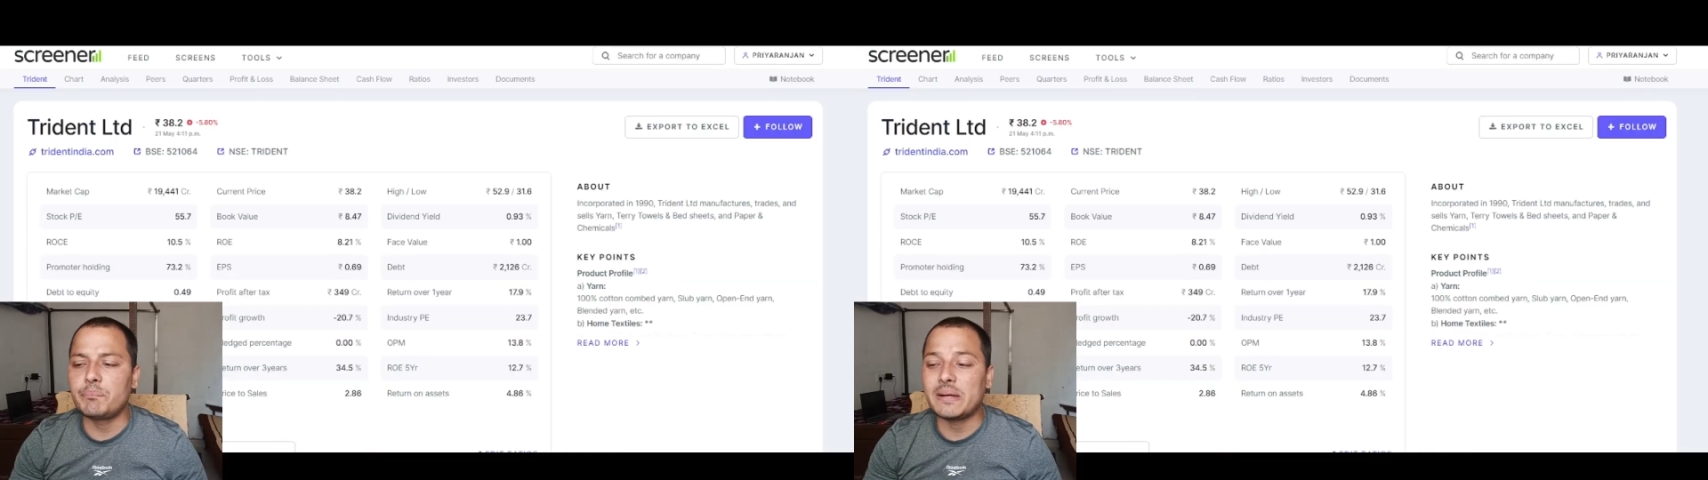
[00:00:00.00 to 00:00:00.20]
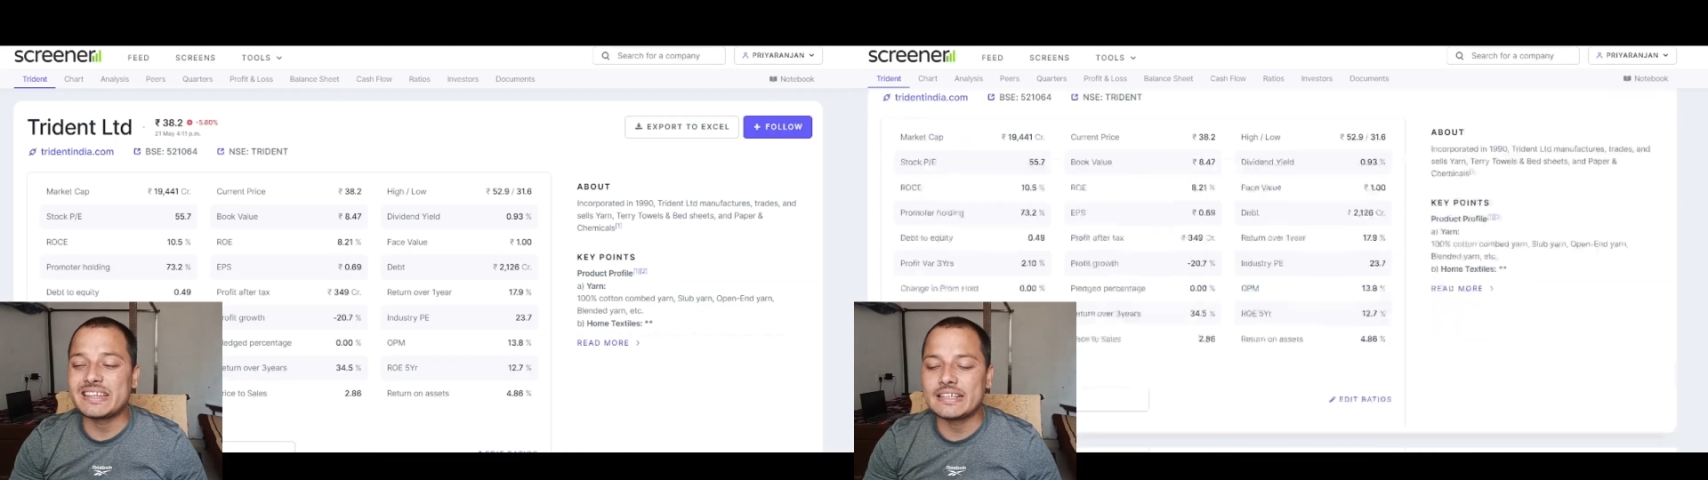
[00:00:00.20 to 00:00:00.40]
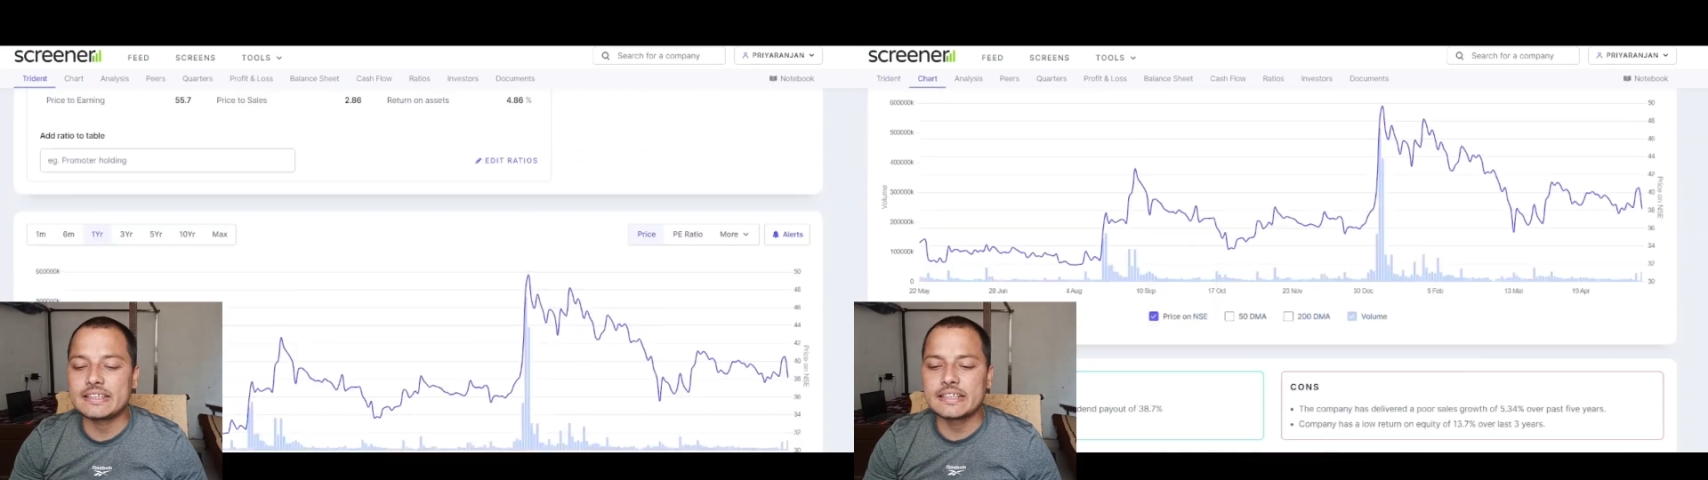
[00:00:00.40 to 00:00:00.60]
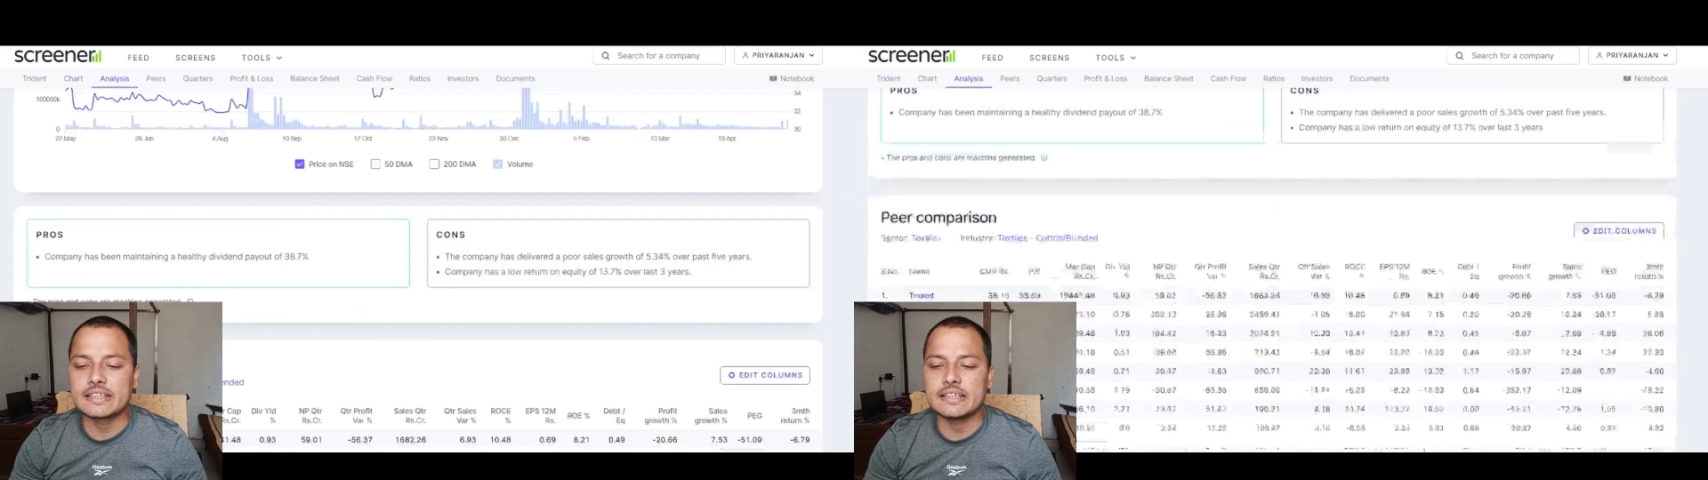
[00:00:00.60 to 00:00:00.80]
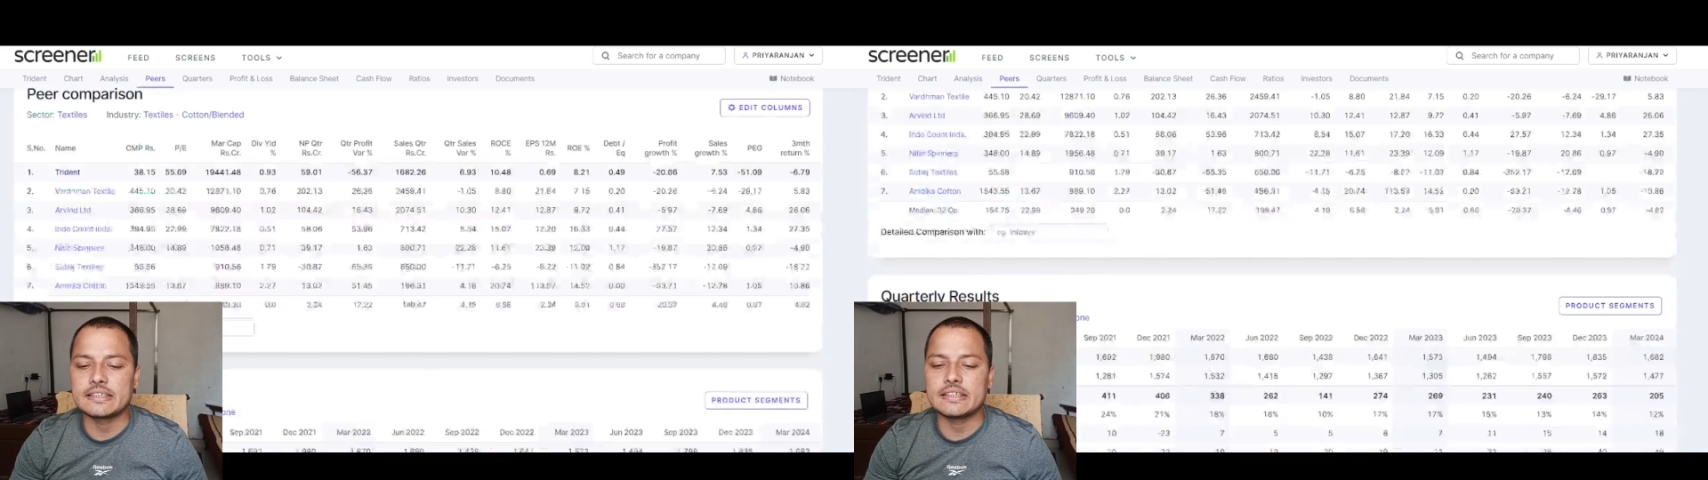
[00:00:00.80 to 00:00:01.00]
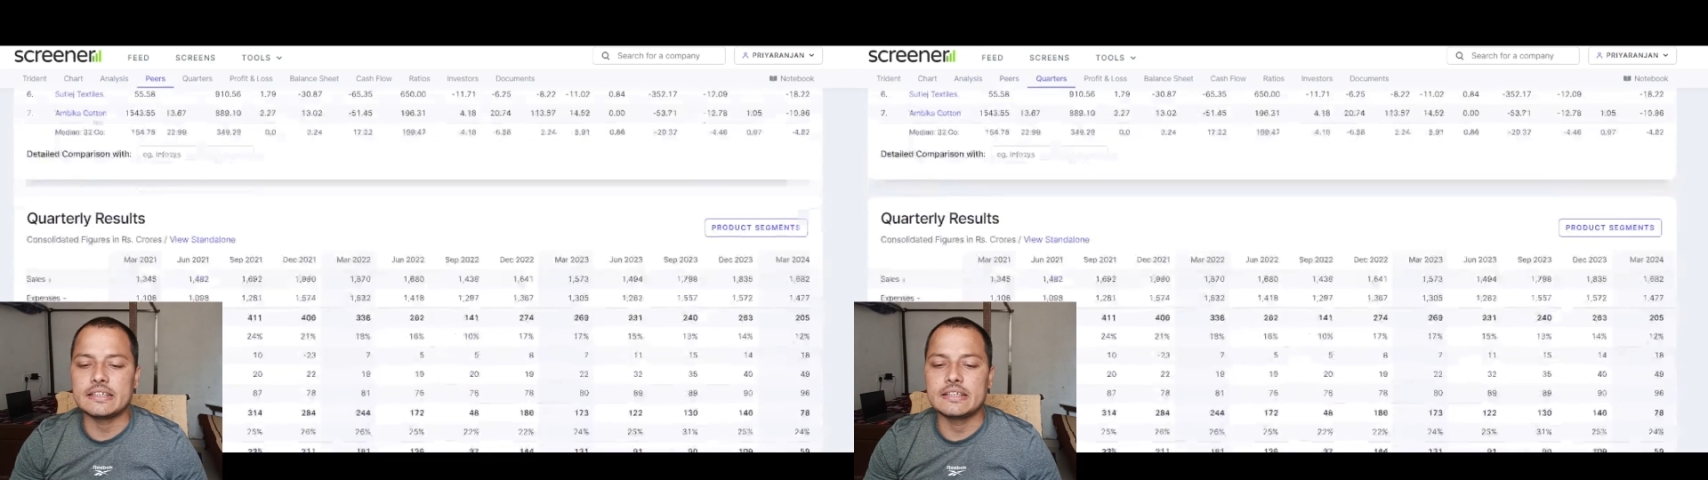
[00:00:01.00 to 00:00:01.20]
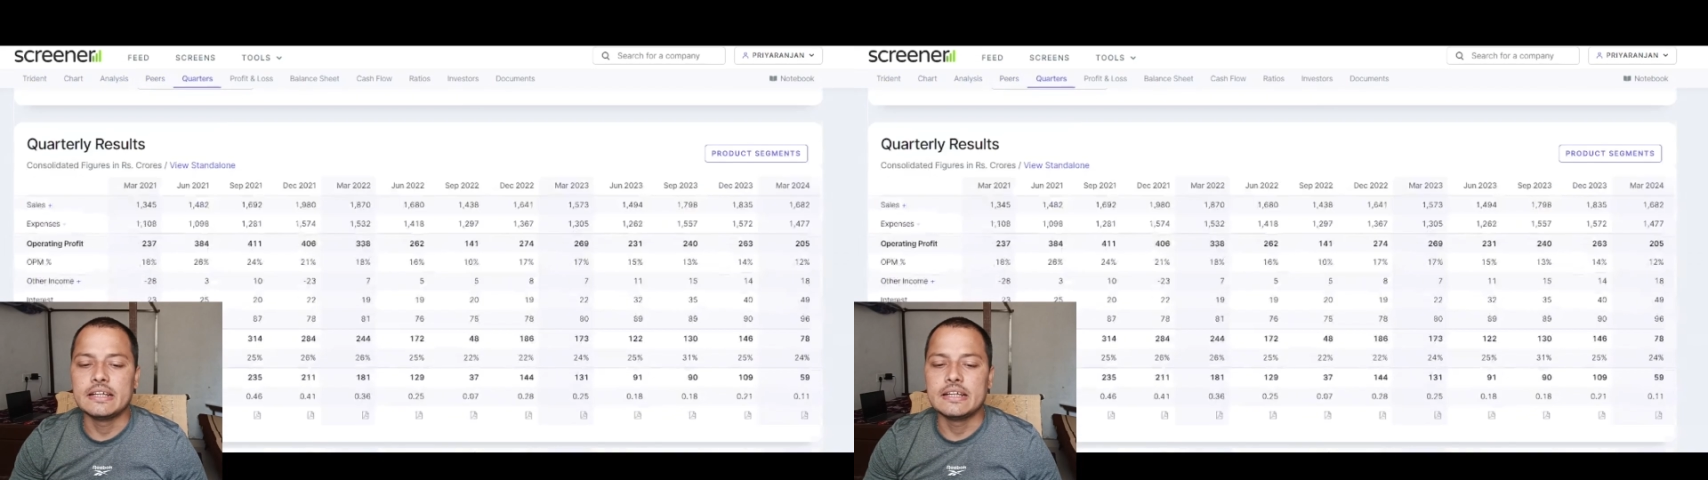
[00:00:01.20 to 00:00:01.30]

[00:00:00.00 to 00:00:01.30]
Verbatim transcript: पैथेटिक रहे थे